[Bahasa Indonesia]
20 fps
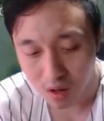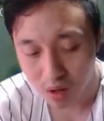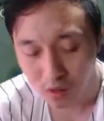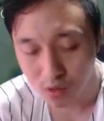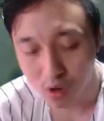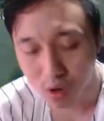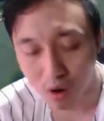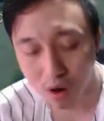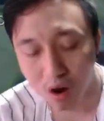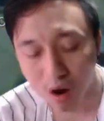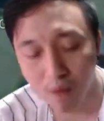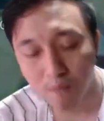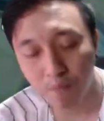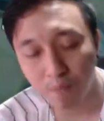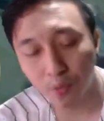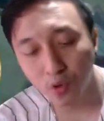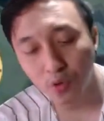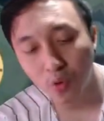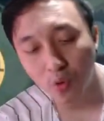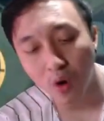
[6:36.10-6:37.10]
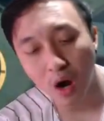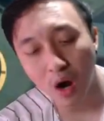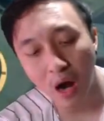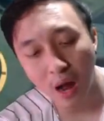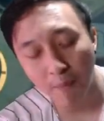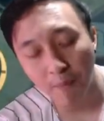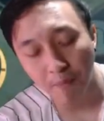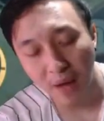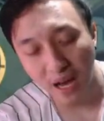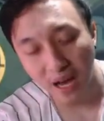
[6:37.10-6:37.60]
Yo ya ampun gua
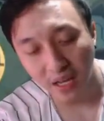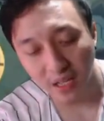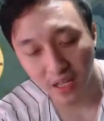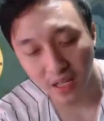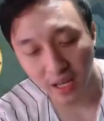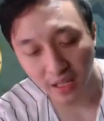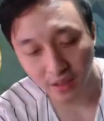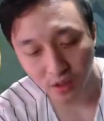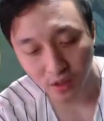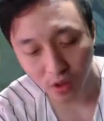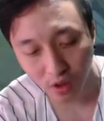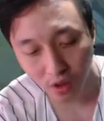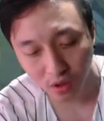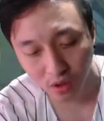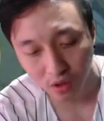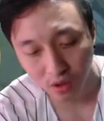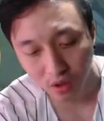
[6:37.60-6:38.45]
ngapain ngentot